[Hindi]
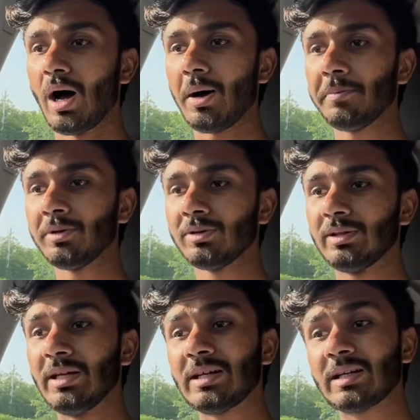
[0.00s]
अब
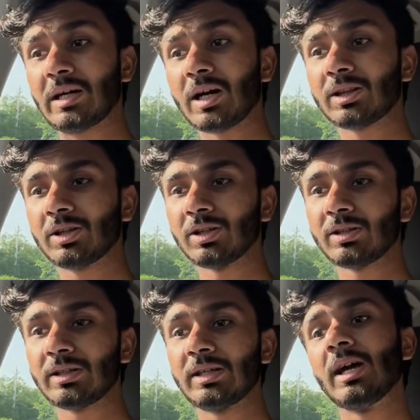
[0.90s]
दिक्कत
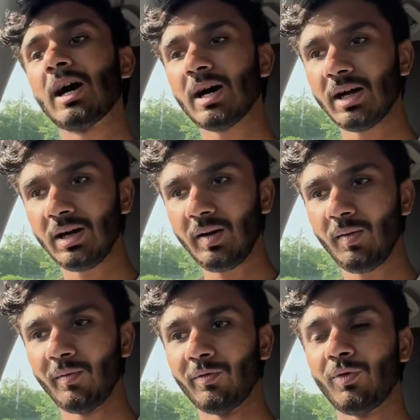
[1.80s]
क्या है
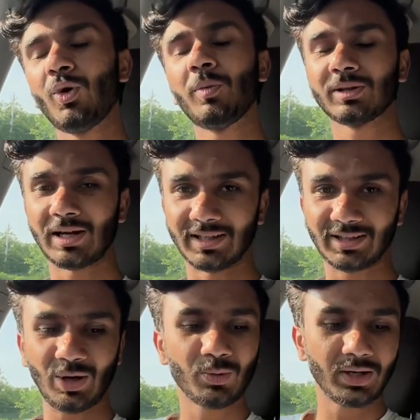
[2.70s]
वो बता
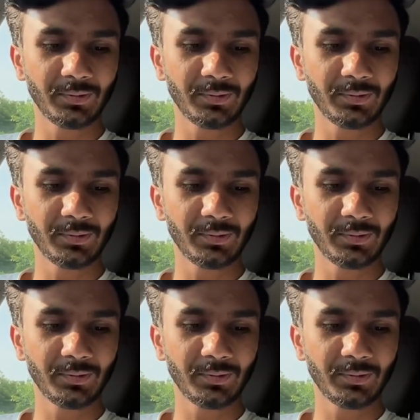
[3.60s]
देता हूँ भाई